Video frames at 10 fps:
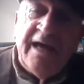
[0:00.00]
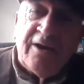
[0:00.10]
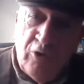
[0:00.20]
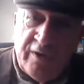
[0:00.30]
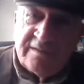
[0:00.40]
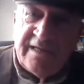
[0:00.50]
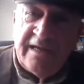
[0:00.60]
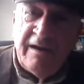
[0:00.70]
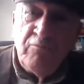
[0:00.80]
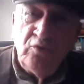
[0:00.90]
errores en
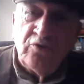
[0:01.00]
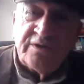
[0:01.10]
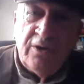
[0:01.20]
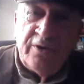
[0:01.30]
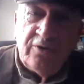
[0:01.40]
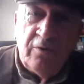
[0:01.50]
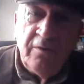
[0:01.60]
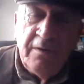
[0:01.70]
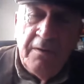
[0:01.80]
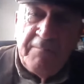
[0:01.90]
el mundo teórico
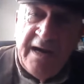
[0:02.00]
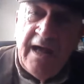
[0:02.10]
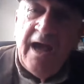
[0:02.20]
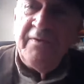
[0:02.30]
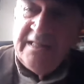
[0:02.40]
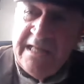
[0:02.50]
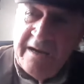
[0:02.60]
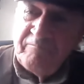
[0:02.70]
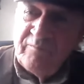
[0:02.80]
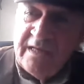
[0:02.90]
para
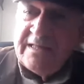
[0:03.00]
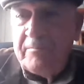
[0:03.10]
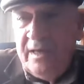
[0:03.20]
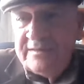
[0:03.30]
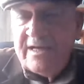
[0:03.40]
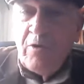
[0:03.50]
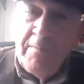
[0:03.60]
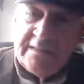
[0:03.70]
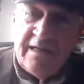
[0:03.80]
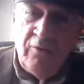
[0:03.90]
evitar que también se
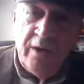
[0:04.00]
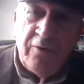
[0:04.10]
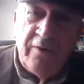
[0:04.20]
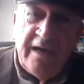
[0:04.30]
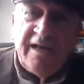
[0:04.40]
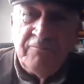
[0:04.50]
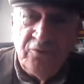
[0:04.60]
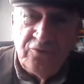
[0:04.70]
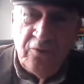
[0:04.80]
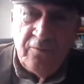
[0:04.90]
cometan luego en el
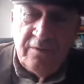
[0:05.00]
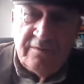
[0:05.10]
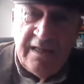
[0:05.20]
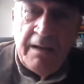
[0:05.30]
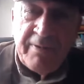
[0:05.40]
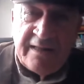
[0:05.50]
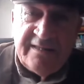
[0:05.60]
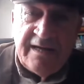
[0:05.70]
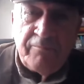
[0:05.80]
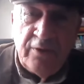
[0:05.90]
mundo de la
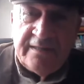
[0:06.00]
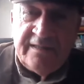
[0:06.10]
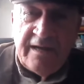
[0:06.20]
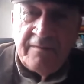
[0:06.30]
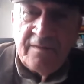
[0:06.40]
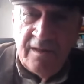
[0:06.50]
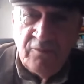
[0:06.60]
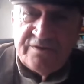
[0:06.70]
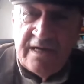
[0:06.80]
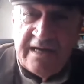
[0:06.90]
práctica política.
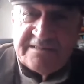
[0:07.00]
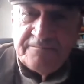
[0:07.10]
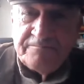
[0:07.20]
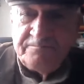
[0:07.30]
Muchas gracias.